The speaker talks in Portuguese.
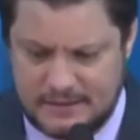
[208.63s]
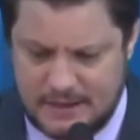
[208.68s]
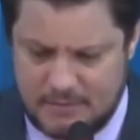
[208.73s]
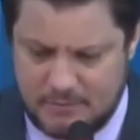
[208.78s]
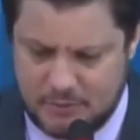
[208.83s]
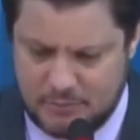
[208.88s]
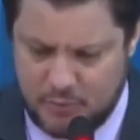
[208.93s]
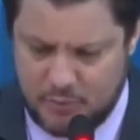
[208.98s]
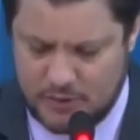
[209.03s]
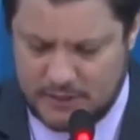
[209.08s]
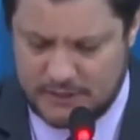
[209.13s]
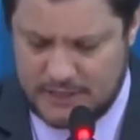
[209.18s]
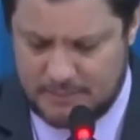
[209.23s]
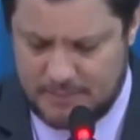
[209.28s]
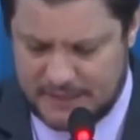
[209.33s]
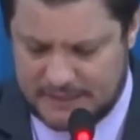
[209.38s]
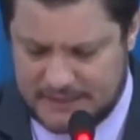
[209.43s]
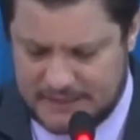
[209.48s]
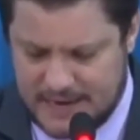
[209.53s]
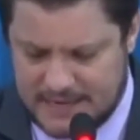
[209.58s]
Há muito pouco
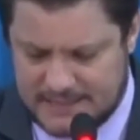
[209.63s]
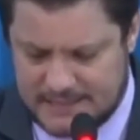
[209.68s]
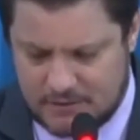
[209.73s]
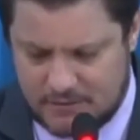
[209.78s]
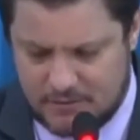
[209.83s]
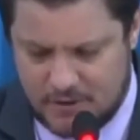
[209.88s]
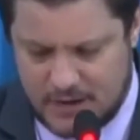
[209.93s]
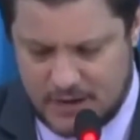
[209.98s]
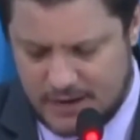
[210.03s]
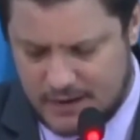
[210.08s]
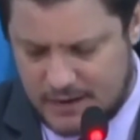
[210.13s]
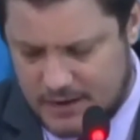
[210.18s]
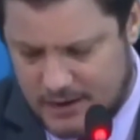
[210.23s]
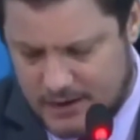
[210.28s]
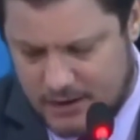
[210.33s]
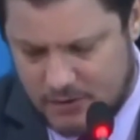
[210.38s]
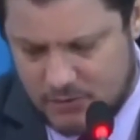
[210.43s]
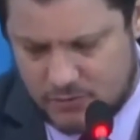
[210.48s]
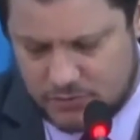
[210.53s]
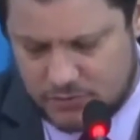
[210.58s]
tempo atrás, agora,
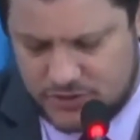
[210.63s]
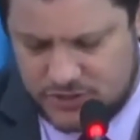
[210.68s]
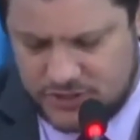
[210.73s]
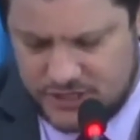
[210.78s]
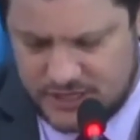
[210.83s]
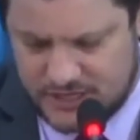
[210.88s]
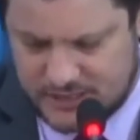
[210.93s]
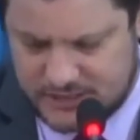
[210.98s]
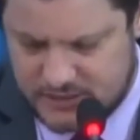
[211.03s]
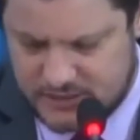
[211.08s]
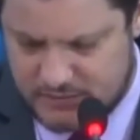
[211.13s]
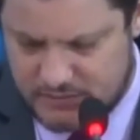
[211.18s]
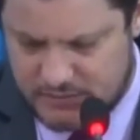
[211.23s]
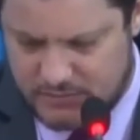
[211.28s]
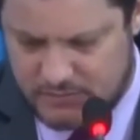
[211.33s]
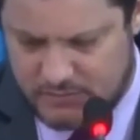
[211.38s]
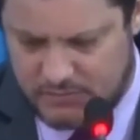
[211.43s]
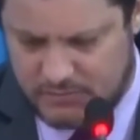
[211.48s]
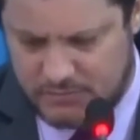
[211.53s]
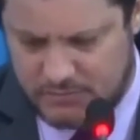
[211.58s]
alguns dias,
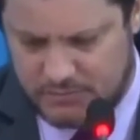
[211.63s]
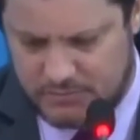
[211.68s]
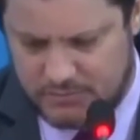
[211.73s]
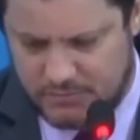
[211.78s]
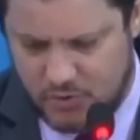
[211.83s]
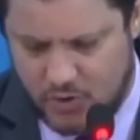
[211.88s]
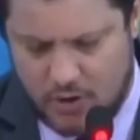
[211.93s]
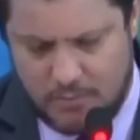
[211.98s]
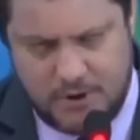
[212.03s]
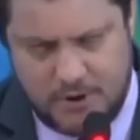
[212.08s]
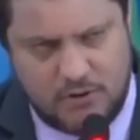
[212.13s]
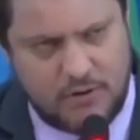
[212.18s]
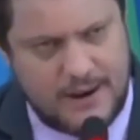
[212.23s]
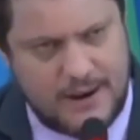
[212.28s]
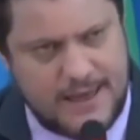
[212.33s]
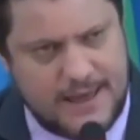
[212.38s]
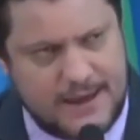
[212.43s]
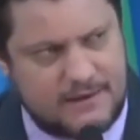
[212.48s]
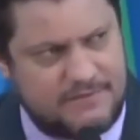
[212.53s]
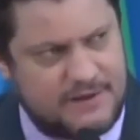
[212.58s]
um nobre
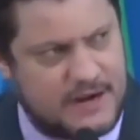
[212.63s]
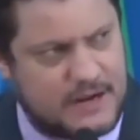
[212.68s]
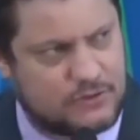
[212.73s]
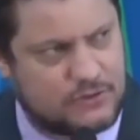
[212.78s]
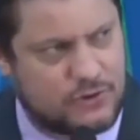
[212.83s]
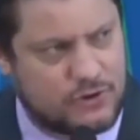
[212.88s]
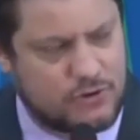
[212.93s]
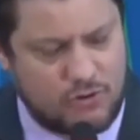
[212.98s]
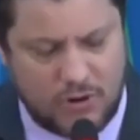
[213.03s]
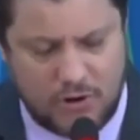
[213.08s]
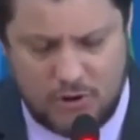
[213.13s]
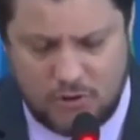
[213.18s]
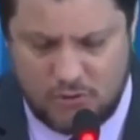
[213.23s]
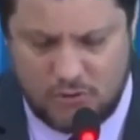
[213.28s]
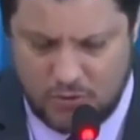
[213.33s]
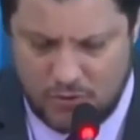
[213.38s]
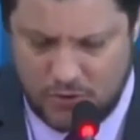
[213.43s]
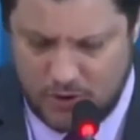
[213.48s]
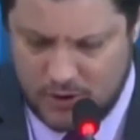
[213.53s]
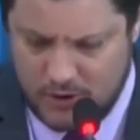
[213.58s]
colega vereador
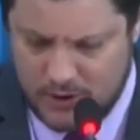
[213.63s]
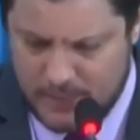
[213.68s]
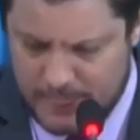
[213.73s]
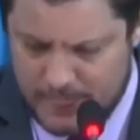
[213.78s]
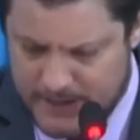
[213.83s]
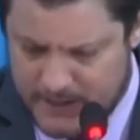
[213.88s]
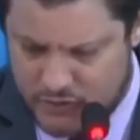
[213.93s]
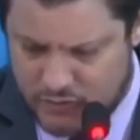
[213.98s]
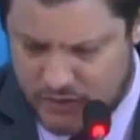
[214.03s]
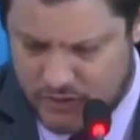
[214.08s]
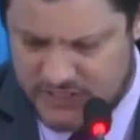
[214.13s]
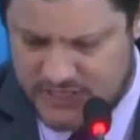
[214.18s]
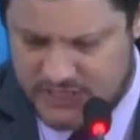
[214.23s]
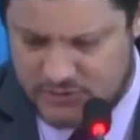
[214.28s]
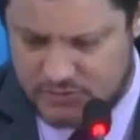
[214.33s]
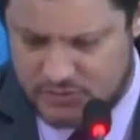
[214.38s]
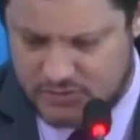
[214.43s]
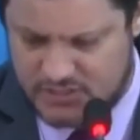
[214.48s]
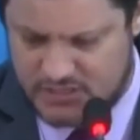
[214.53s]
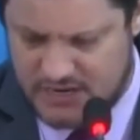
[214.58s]
colocou em suas
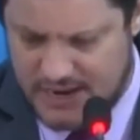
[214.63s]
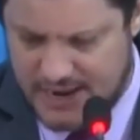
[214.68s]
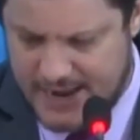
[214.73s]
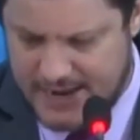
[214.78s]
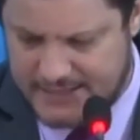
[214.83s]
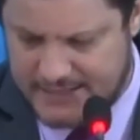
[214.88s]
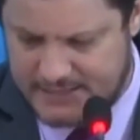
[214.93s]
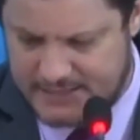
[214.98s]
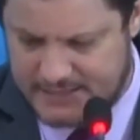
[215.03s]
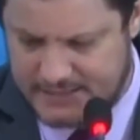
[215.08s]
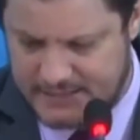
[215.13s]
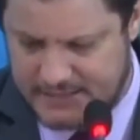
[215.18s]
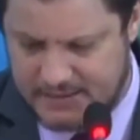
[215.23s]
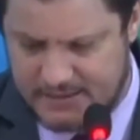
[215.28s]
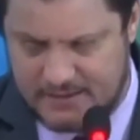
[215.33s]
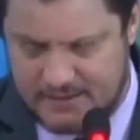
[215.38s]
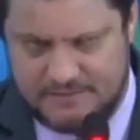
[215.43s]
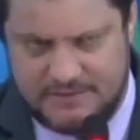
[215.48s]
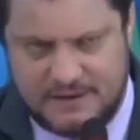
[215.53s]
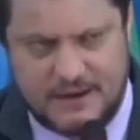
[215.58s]
redes sociais
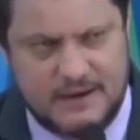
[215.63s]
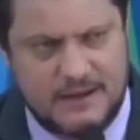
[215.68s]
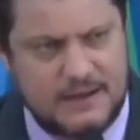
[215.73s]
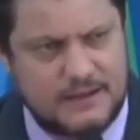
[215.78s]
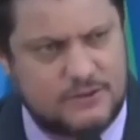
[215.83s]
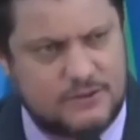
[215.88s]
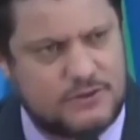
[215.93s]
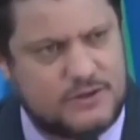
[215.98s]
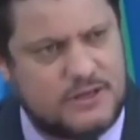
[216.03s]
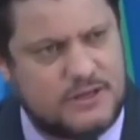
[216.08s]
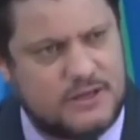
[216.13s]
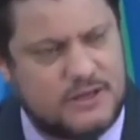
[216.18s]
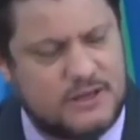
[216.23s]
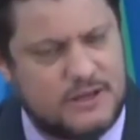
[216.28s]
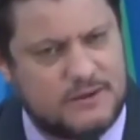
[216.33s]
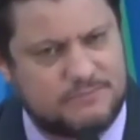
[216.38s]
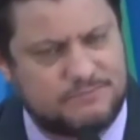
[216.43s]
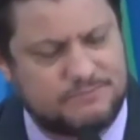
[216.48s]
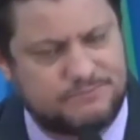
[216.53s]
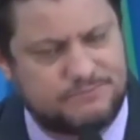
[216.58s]
falando
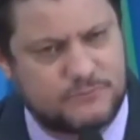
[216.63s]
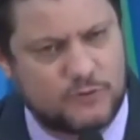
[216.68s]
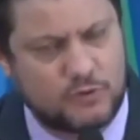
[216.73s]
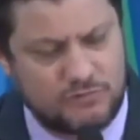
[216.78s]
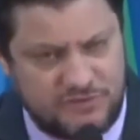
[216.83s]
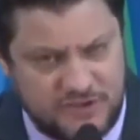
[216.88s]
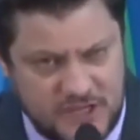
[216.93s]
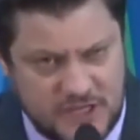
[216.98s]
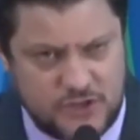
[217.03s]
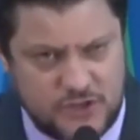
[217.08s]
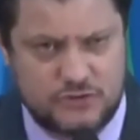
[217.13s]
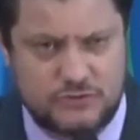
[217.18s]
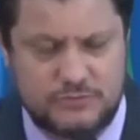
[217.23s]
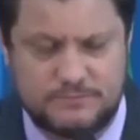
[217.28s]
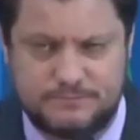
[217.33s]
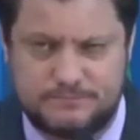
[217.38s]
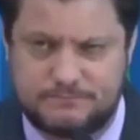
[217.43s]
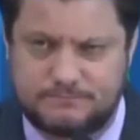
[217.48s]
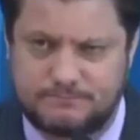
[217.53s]
que um vídeo